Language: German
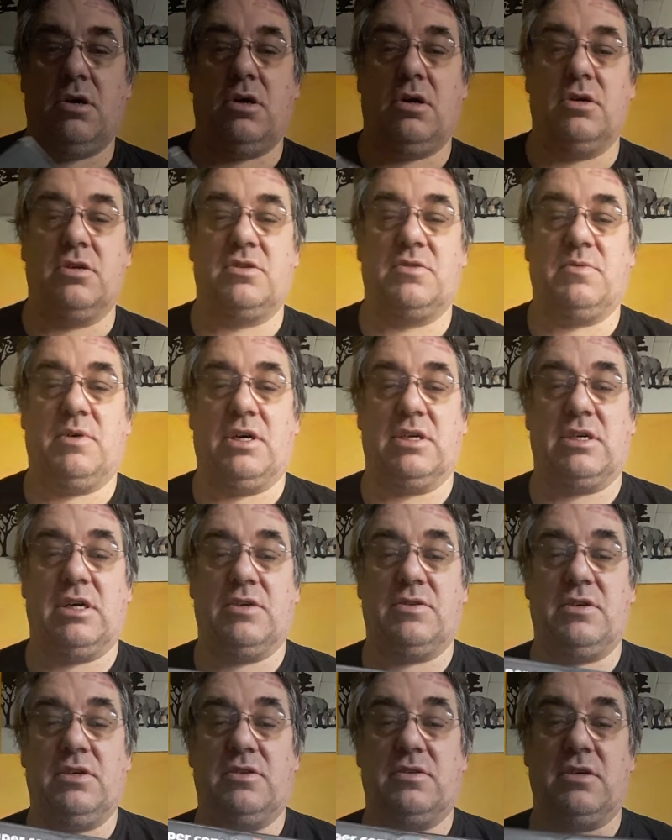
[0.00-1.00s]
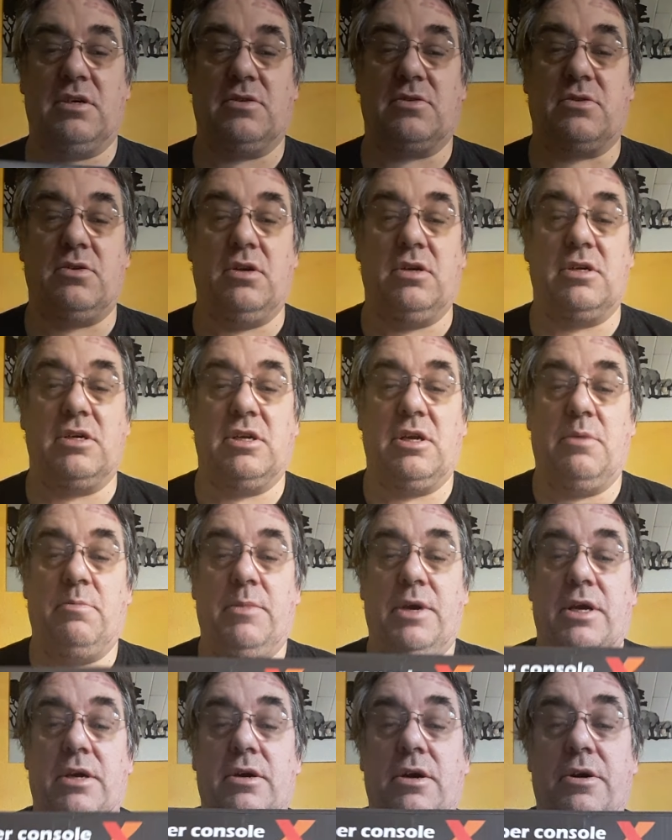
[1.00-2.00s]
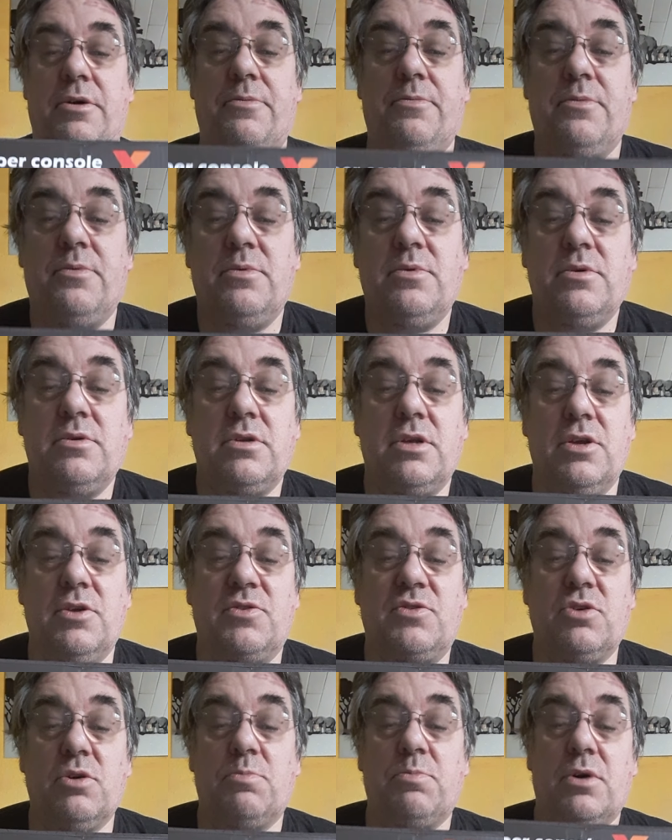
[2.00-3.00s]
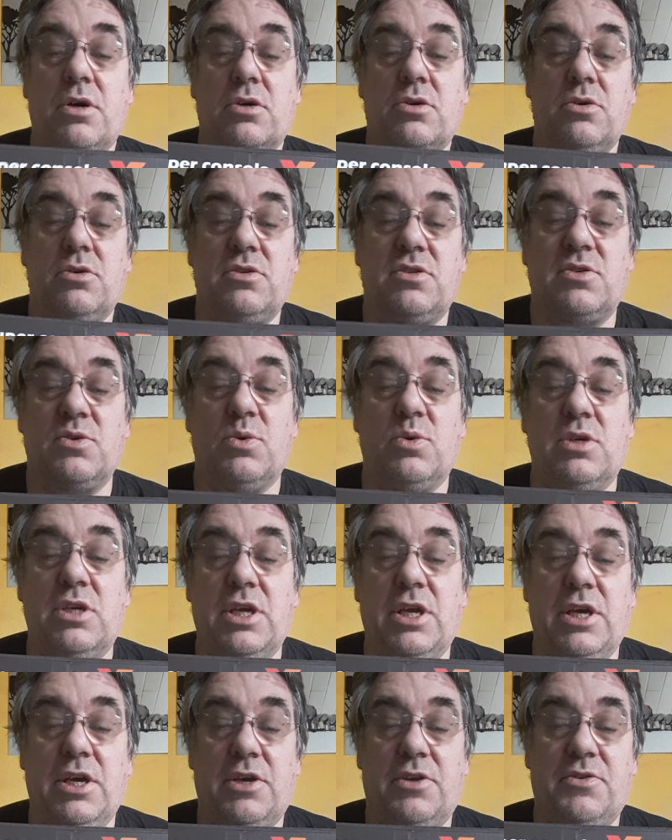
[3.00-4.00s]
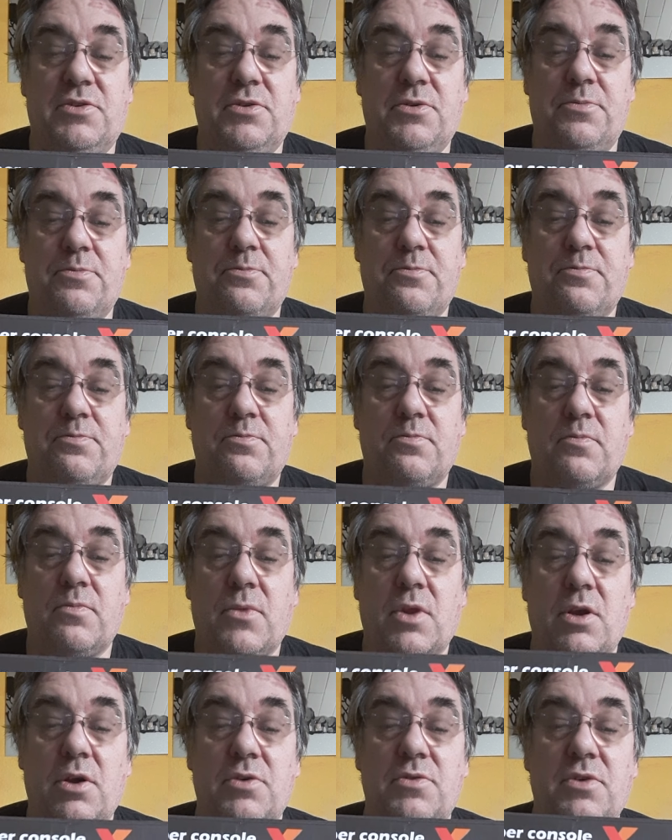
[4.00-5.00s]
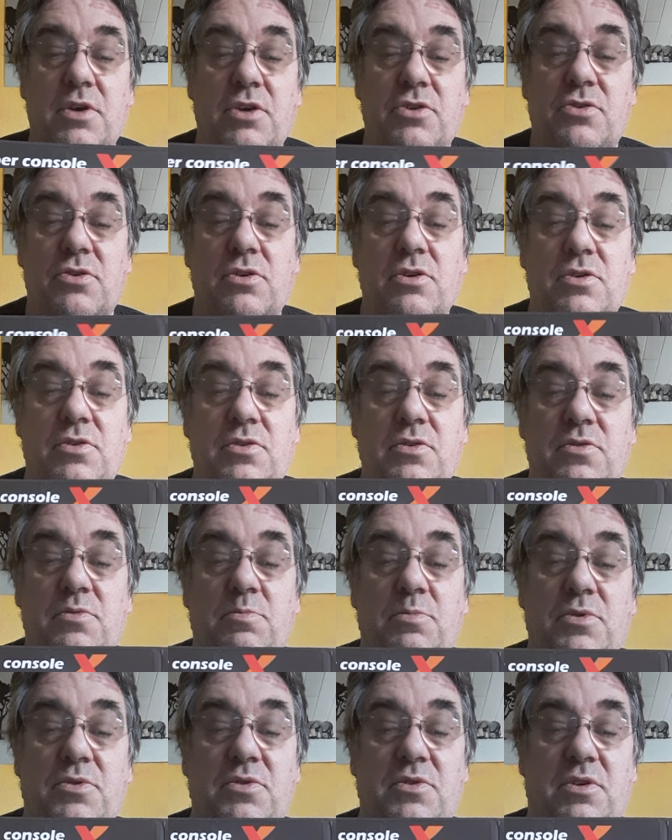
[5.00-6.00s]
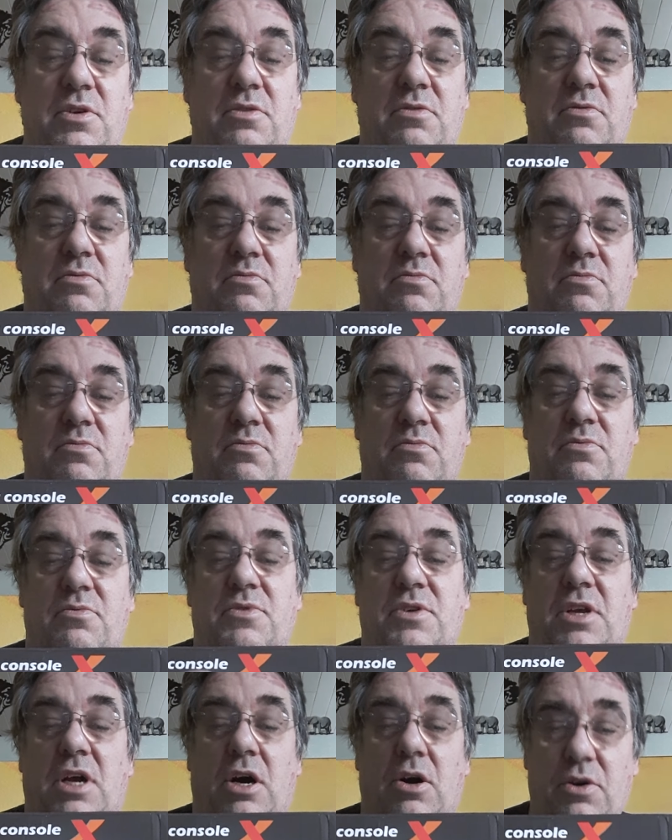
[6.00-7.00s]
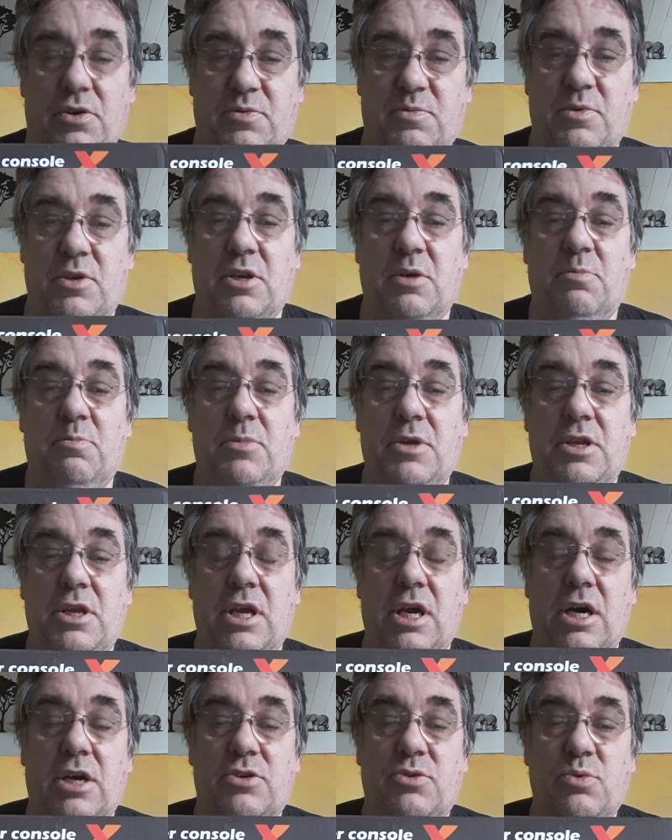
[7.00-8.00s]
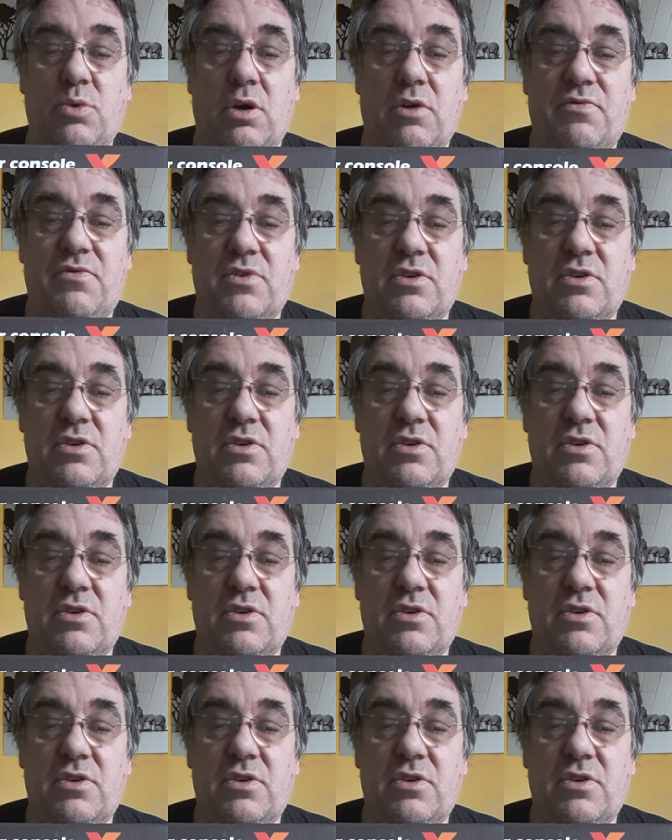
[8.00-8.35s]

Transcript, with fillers: Und zwar, das ist das goldene Mega. Die Super Konsole X. Ihr seht schon, das ist ein bisschen, sieht aus wie eine Miniatur